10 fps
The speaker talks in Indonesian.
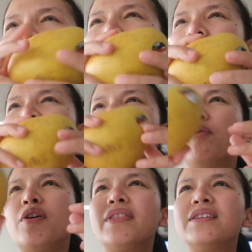How much you
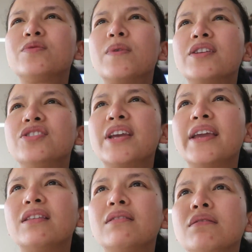bought this one,
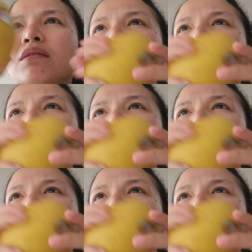chain?